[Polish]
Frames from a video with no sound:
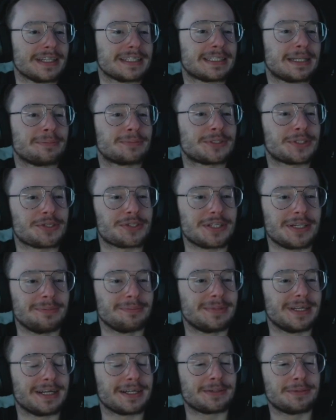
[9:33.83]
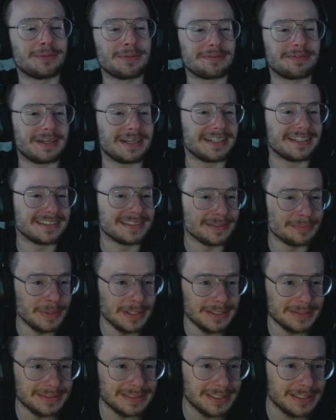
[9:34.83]
Tam co się im da, kurwa,
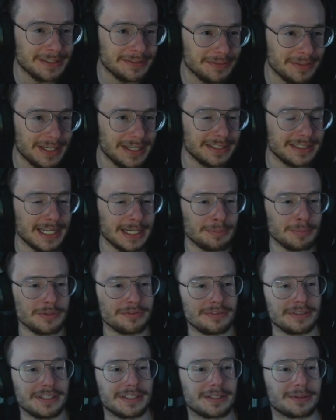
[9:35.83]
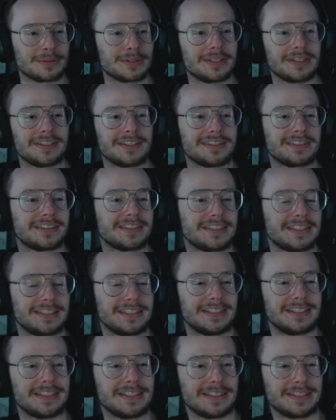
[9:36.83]
będą zadowoleni albo wyjdą do,
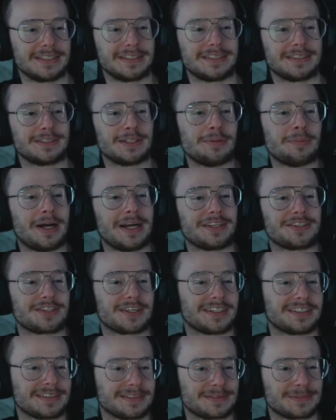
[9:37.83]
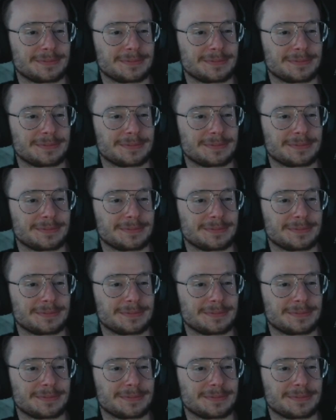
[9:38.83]
do mandzia.